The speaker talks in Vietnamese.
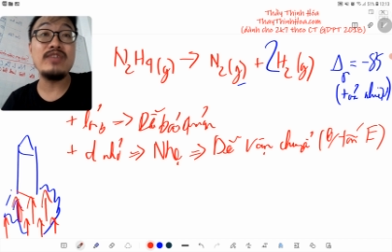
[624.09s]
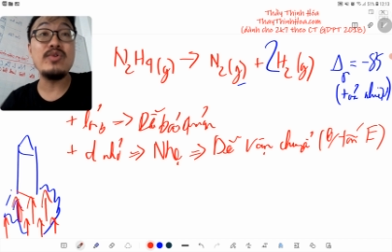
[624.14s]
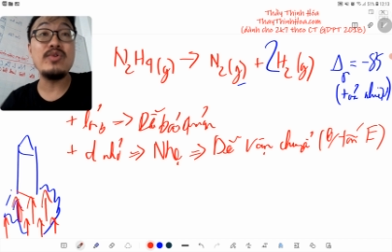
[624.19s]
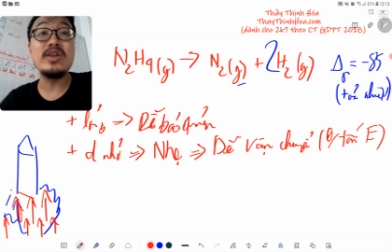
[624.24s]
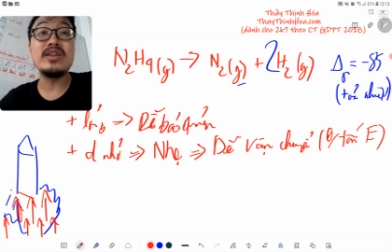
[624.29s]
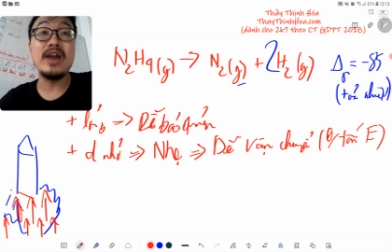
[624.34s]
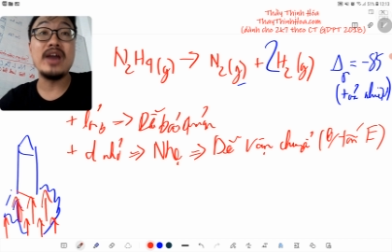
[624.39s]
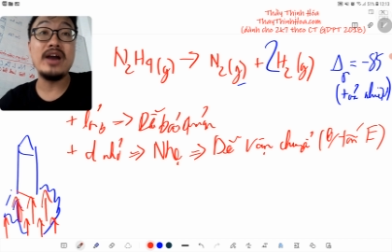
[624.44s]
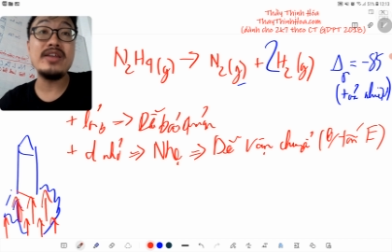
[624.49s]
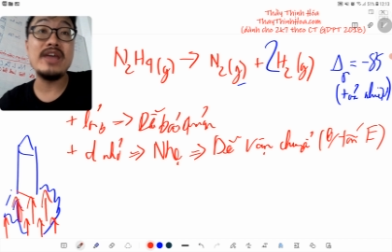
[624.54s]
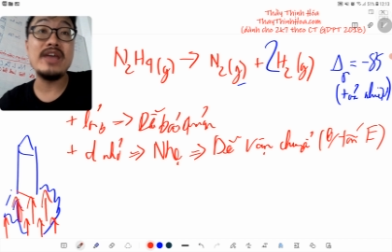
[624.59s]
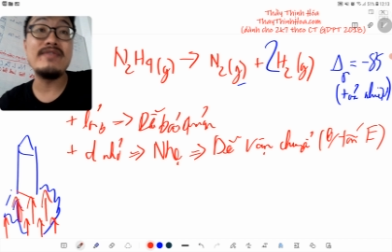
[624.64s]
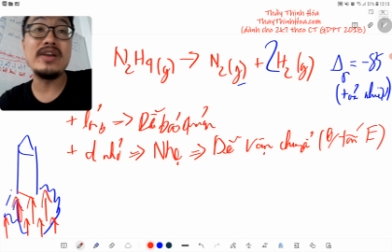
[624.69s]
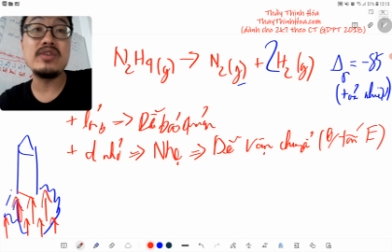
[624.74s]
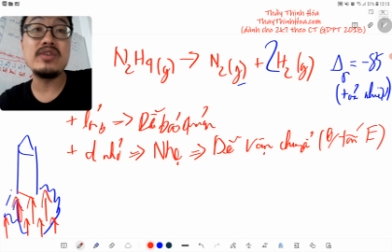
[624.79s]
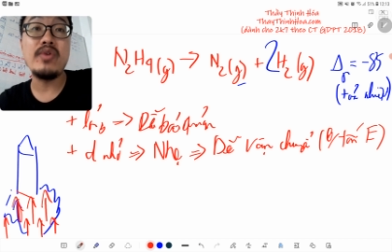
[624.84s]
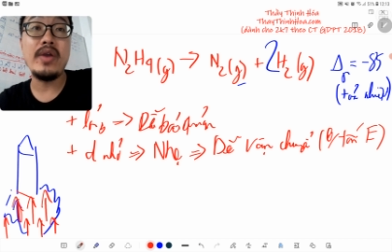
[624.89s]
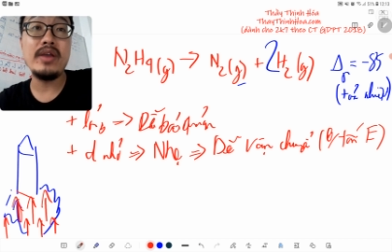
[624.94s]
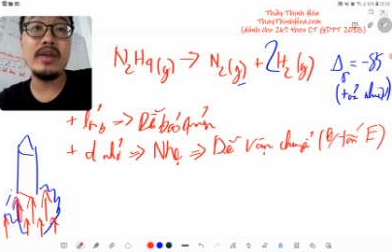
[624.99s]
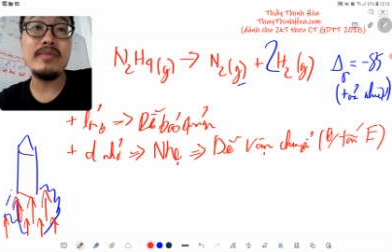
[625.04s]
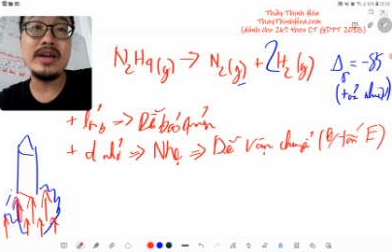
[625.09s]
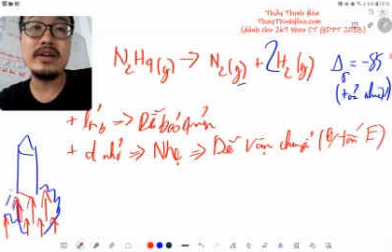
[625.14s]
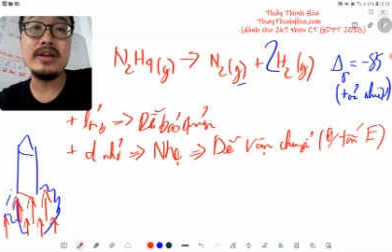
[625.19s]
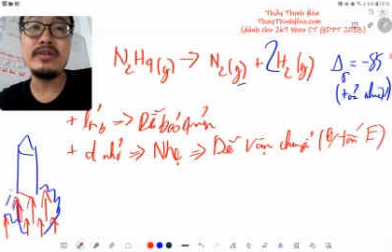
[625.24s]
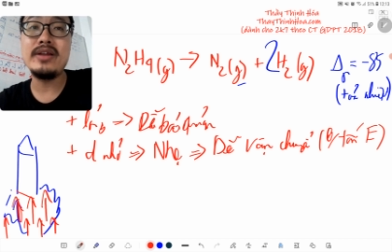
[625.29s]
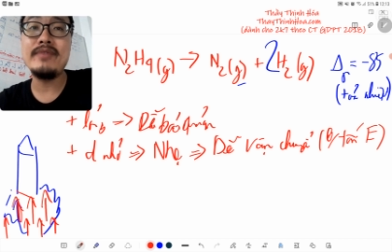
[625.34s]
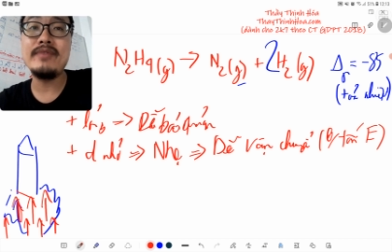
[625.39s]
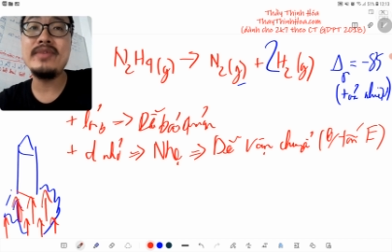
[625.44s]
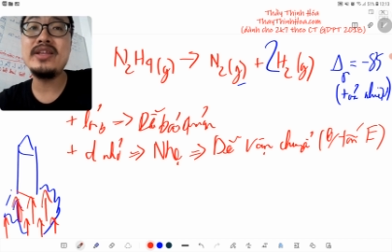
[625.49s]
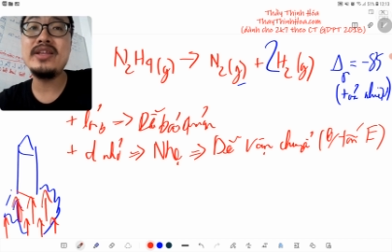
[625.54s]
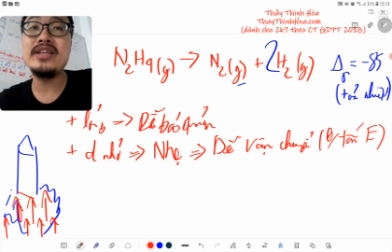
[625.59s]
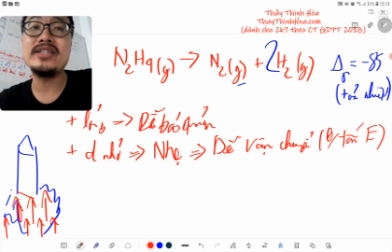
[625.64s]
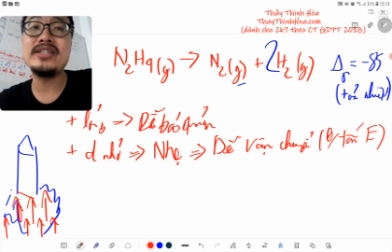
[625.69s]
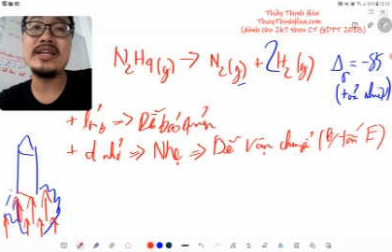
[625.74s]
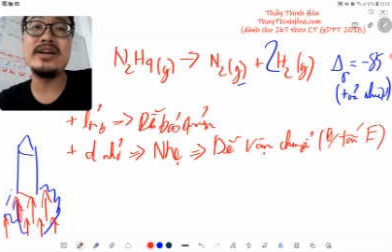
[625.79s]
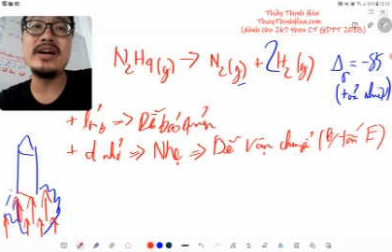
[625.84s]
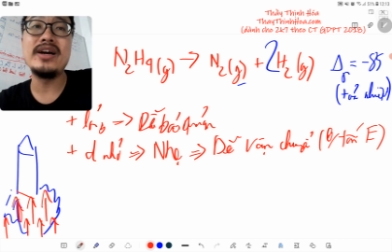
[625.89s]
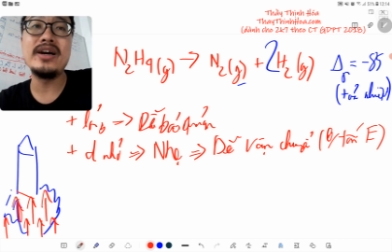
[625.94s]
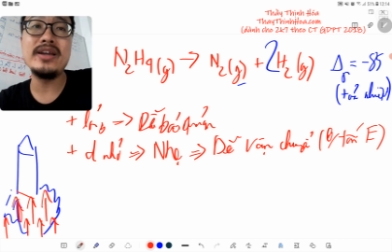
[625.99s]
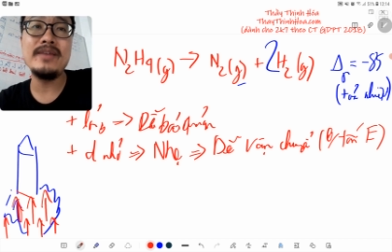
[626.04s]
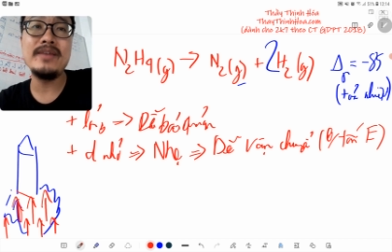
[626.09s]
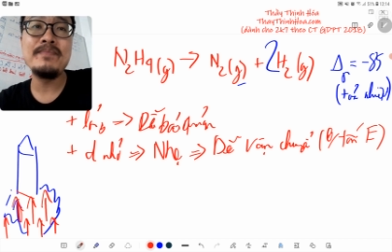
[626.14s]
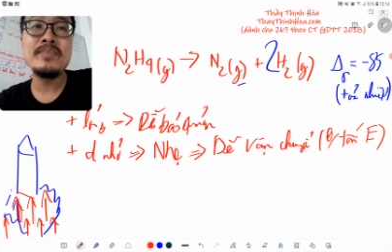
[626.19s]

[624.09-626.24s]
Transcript: chuyên chở dễ vận chuyển bạn thấy mấy chiếc xe hơi á